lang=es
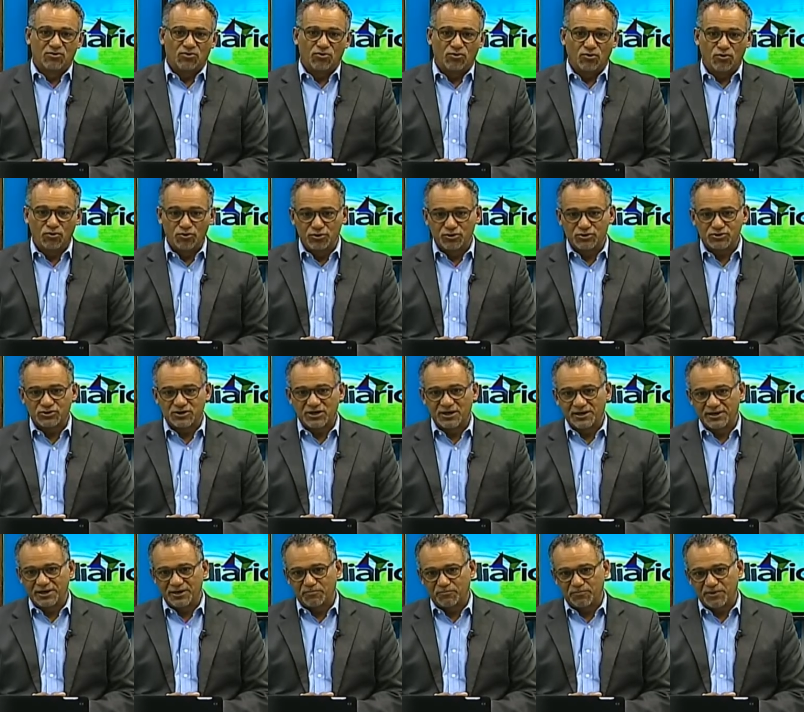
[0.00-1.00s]
unos que
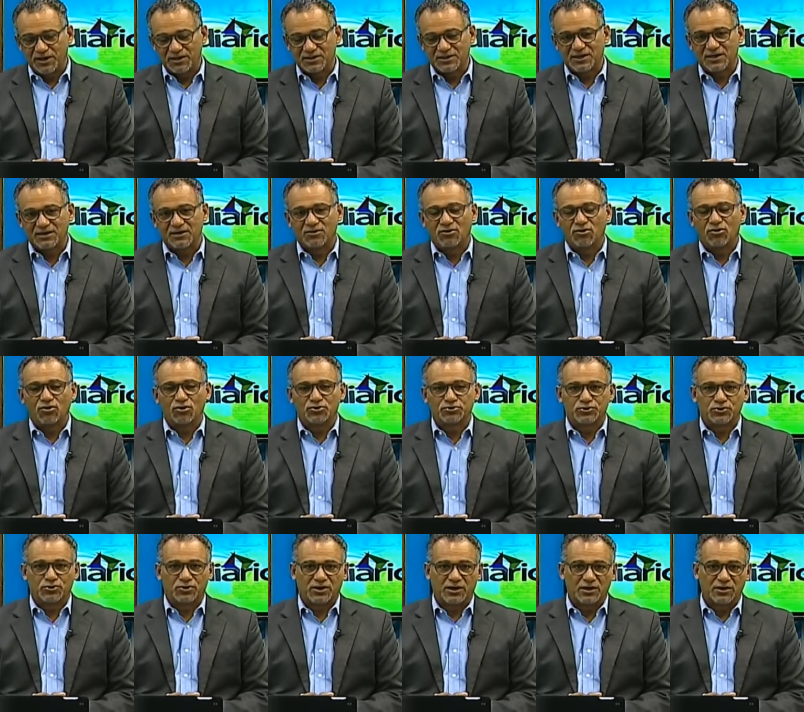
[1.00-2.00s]
respetan,
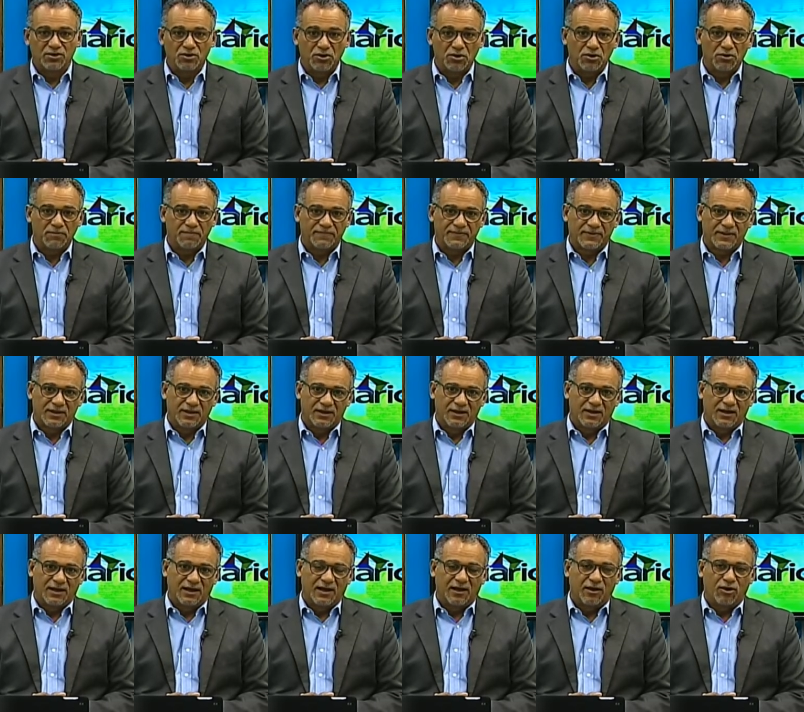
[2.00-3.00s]
otros que no,
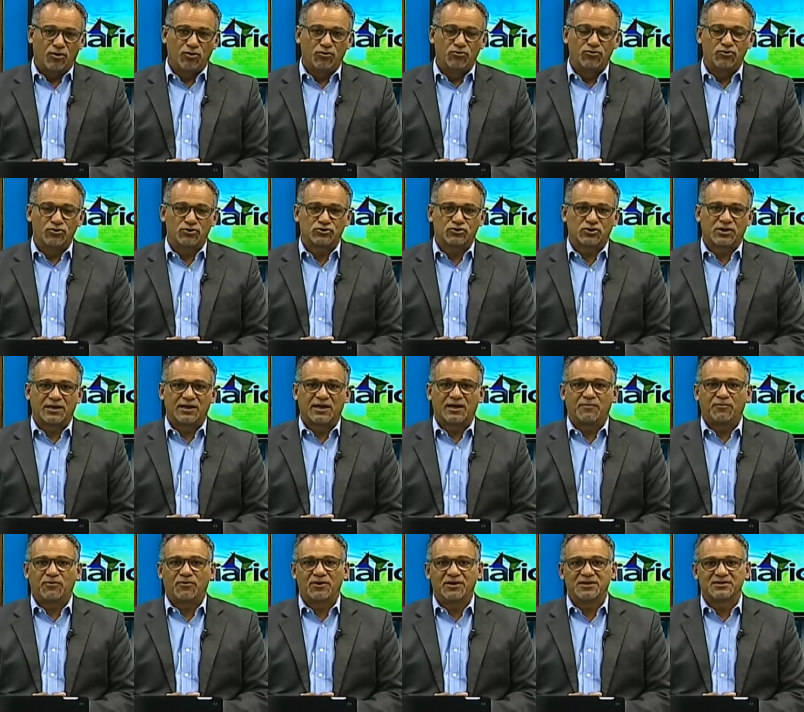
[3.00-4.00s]
a unos que la
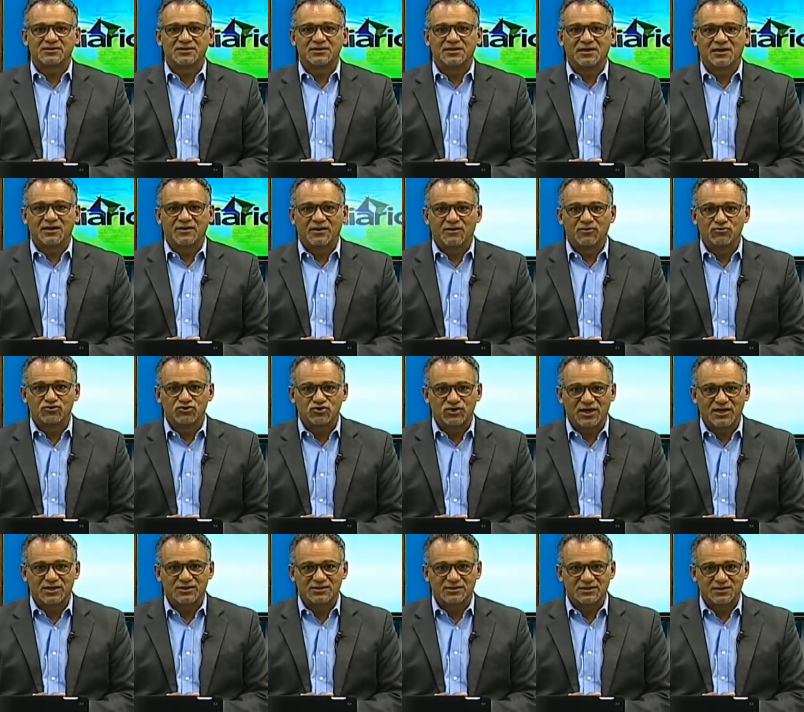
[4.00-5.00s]
policía le da un
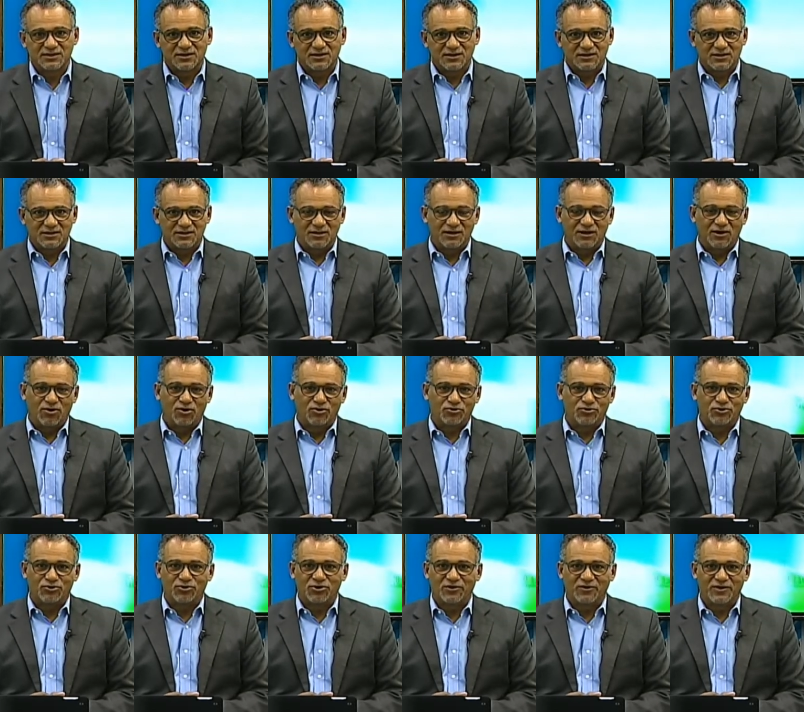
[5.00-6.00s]
chance y a
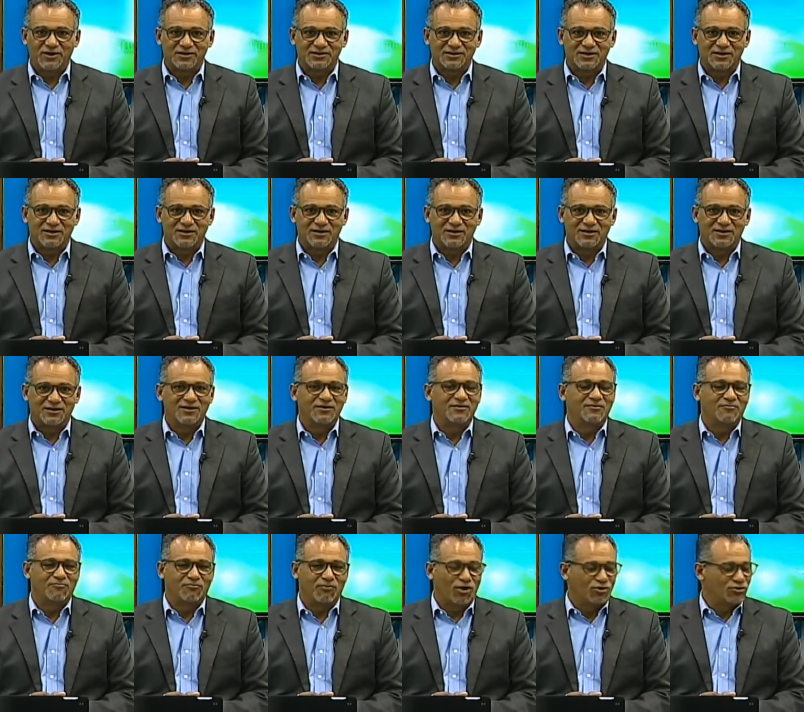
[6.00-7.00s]
otros le dicen,
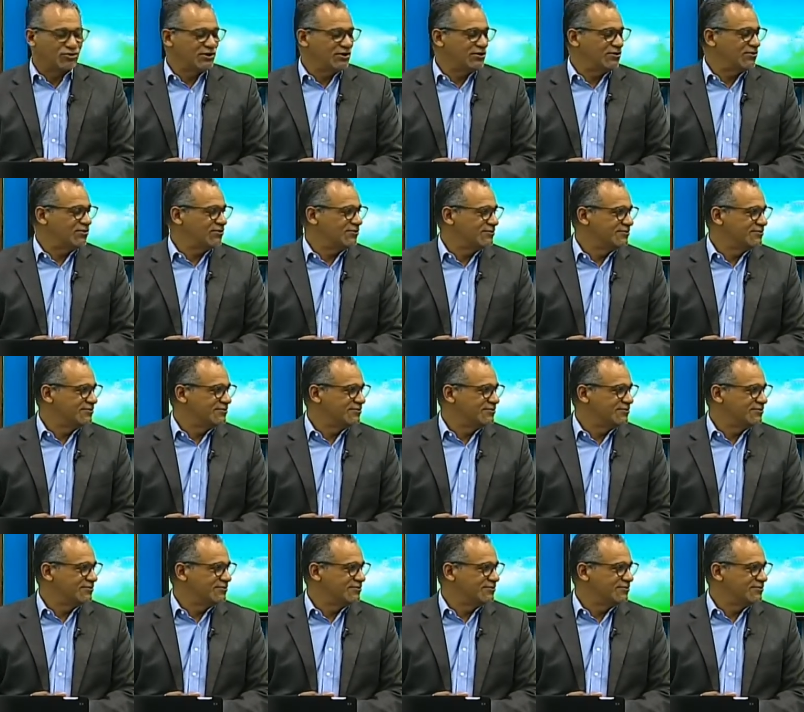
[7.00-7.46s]
móndenlo.